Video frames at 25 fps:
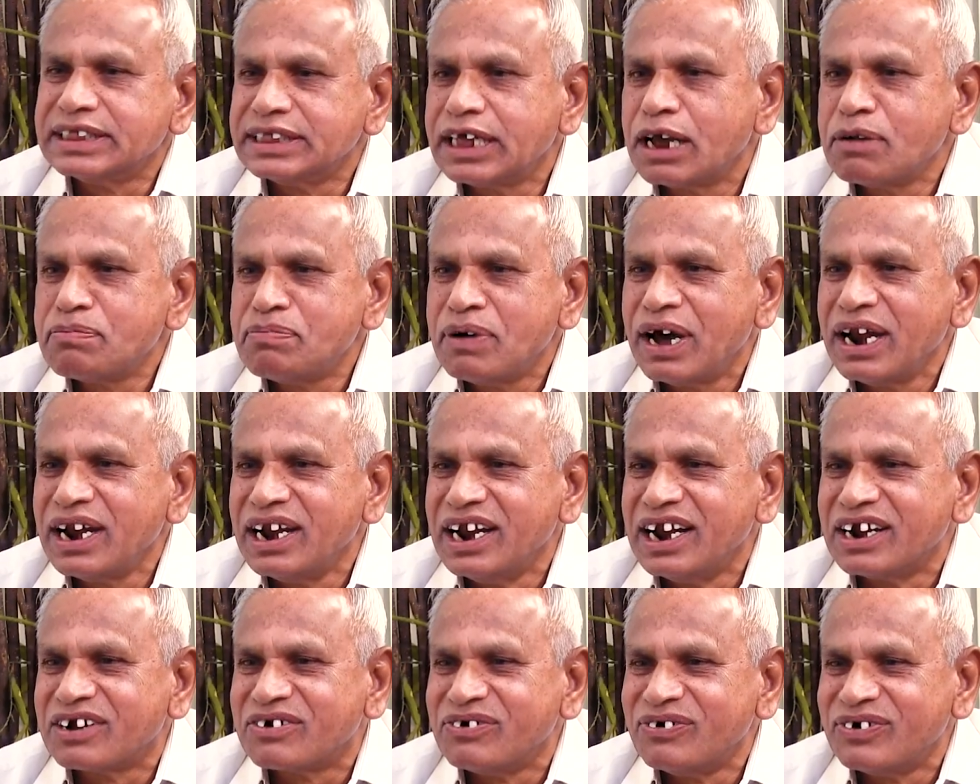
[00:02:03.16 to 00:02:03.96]

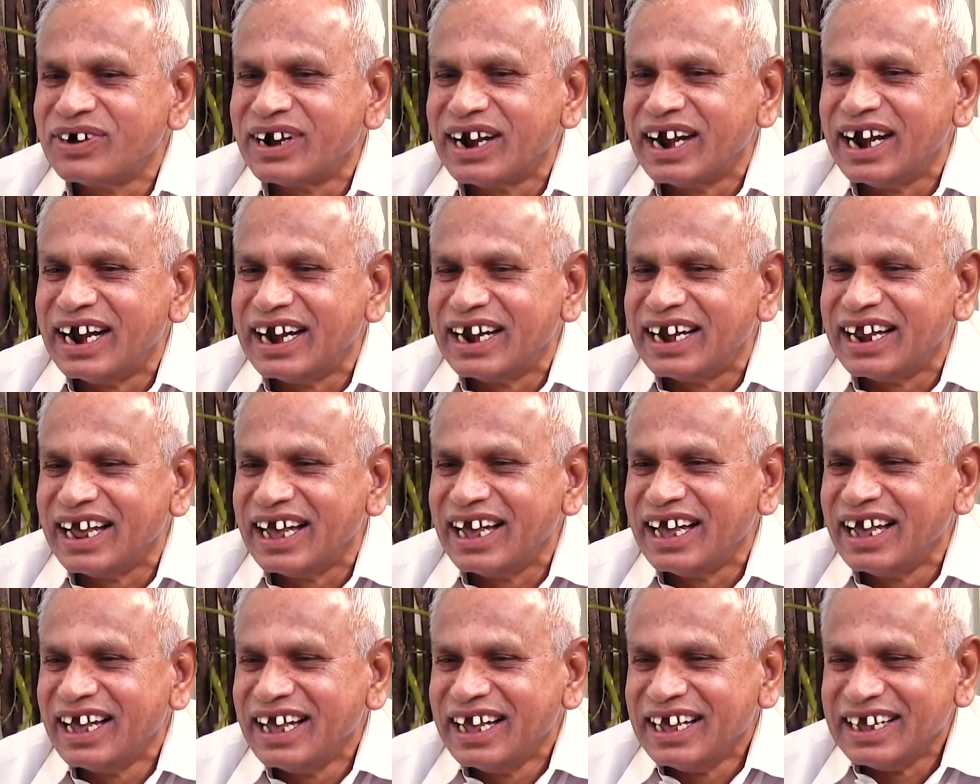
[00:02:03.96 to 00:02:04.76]
సందర్భాల్లో ఎట్లుంటాయంటే
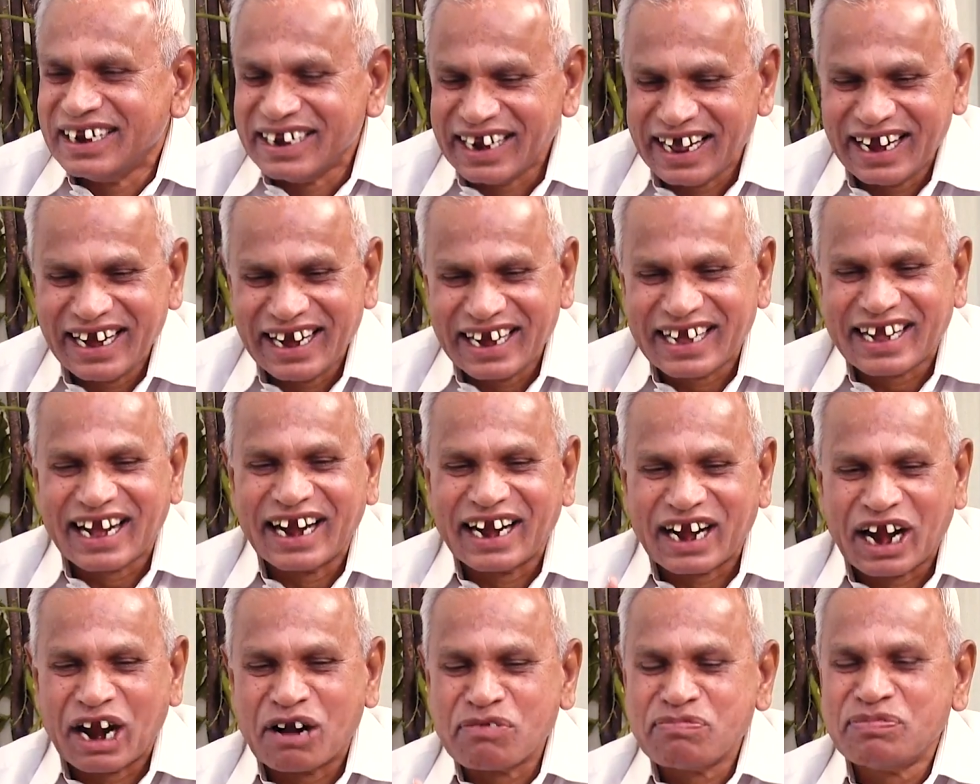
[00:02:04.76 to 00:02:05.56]
నేను
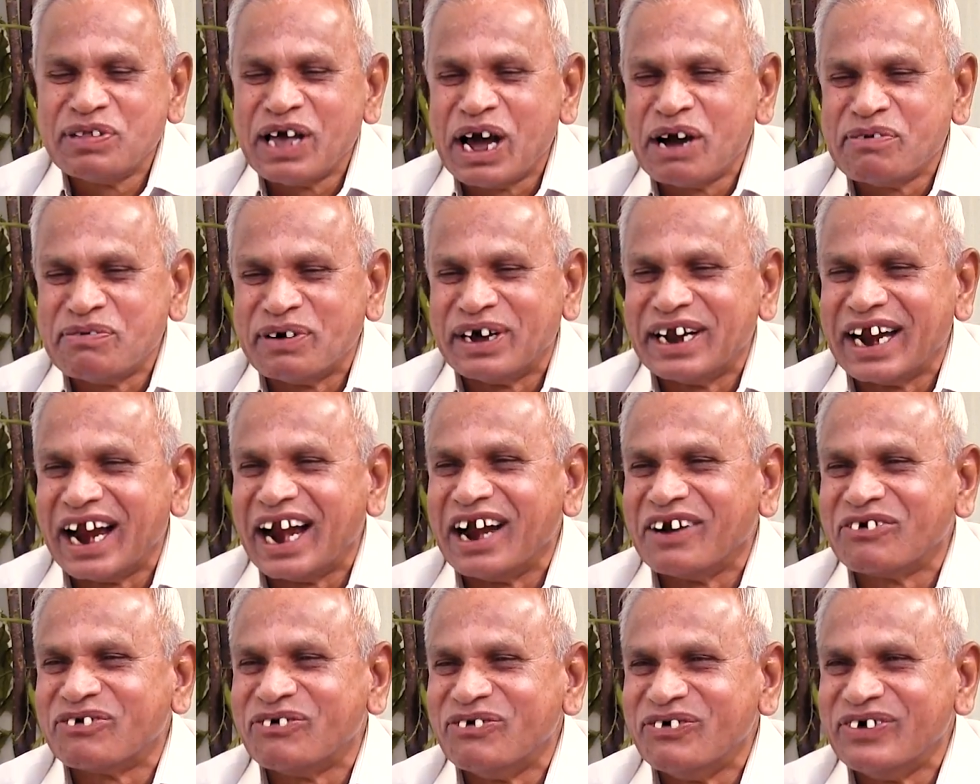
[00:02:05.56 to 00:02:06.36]
ఇట్లా నడుపుదామని
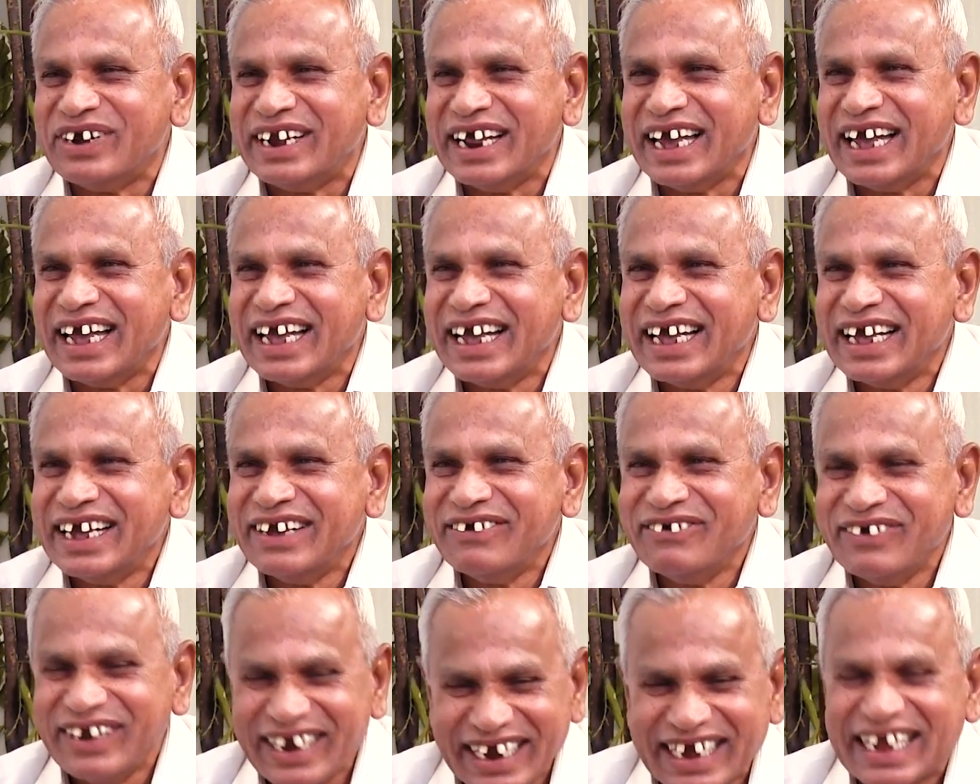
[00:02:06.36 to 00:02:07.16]
అనుకుంటే
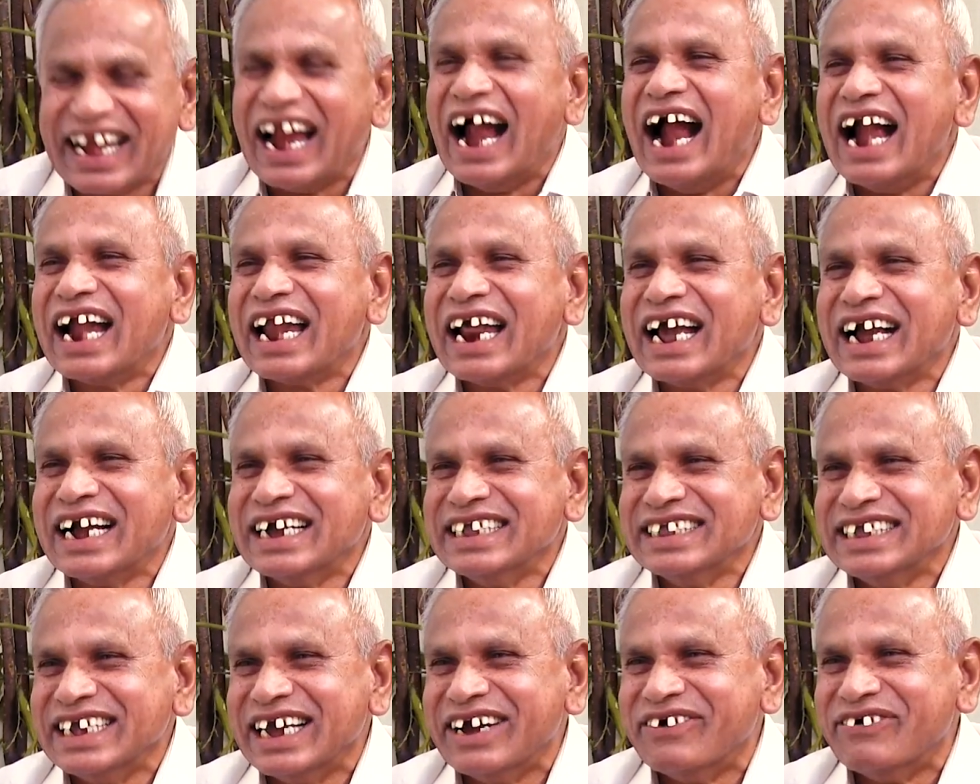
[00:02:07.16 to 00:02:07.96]
వీళ్ళు ఇట్లా
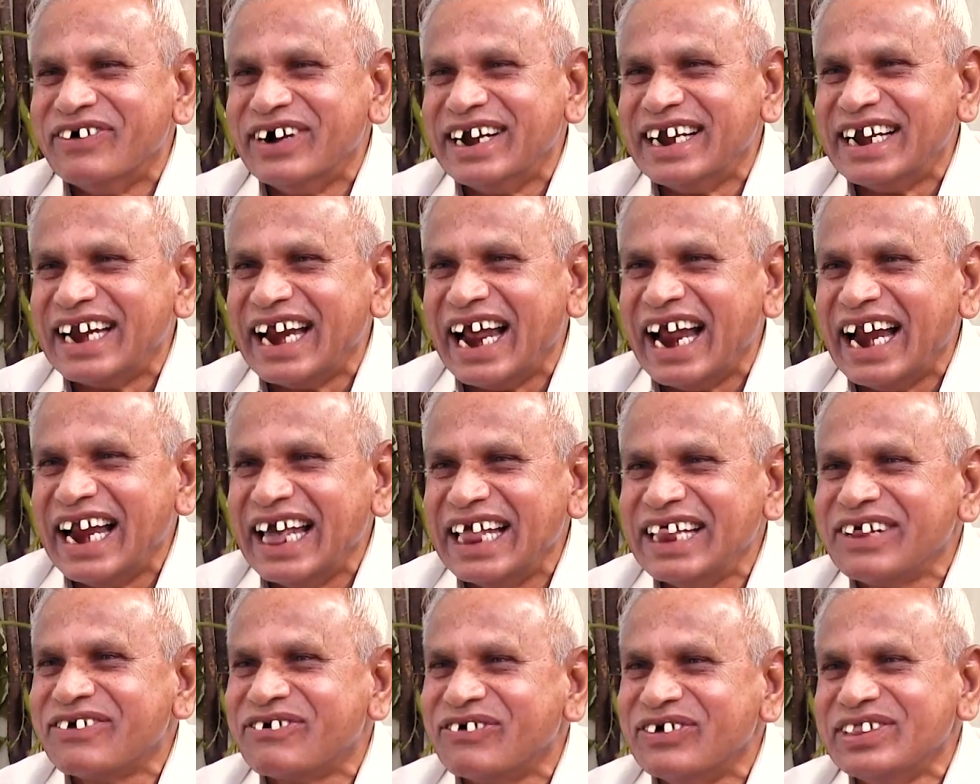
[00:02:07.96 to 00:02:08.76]
ఆటంకం చేయబట్టి
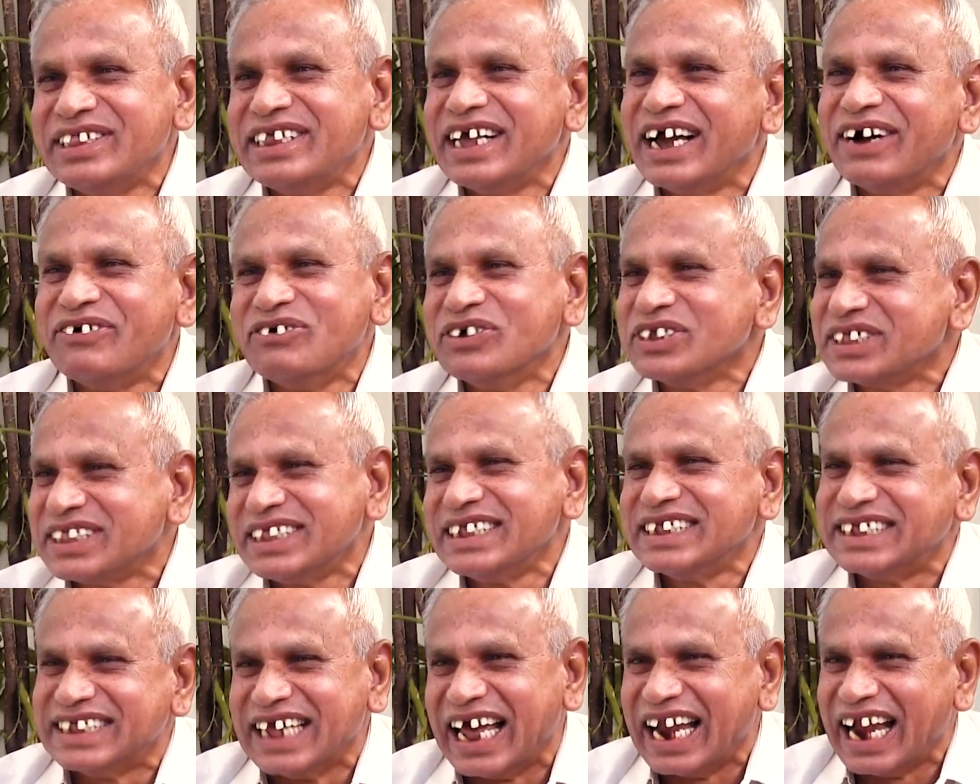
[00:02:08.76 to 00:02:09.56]
అనేది కొద్దిగా
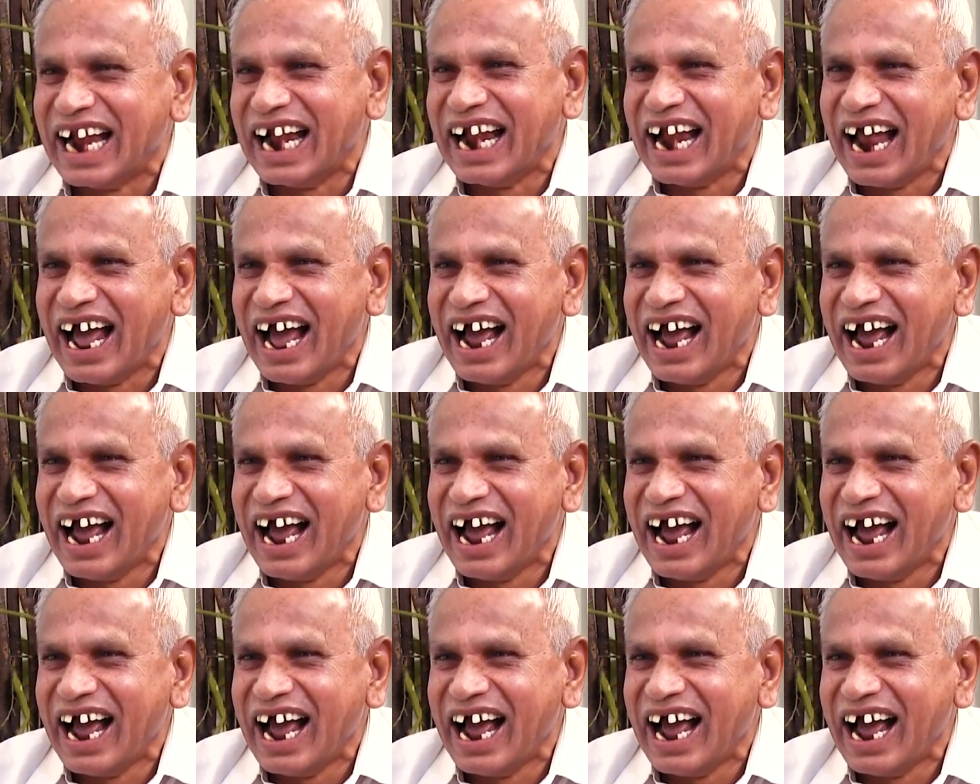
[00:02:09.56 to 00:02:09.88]
వస్తుంది సార్